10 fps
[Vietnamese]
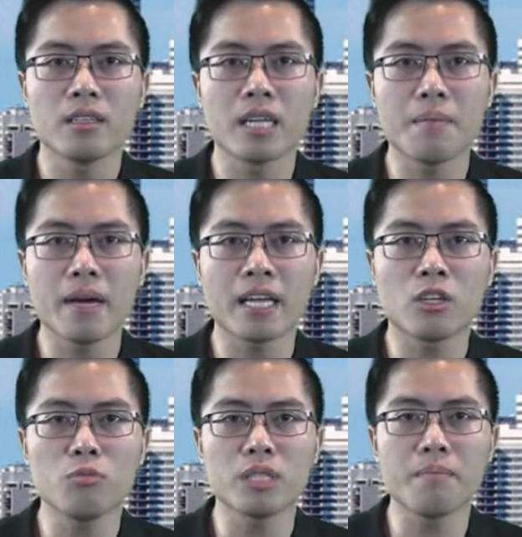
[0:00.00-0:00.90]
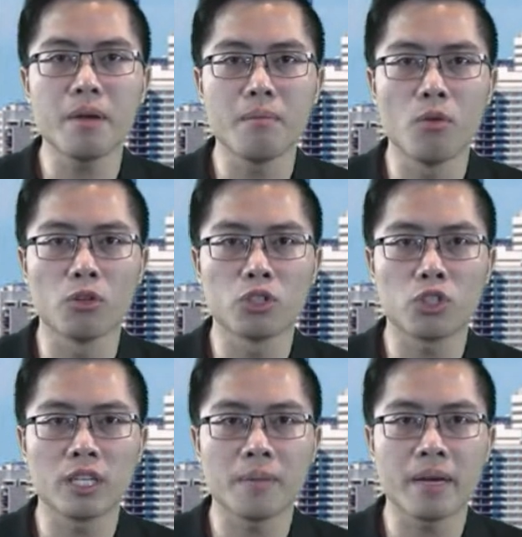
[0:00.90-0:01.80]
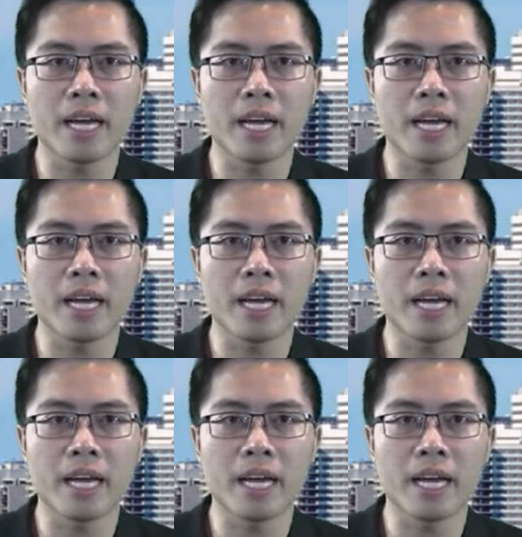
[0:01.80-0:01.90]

từ năm 2011 cho đến năm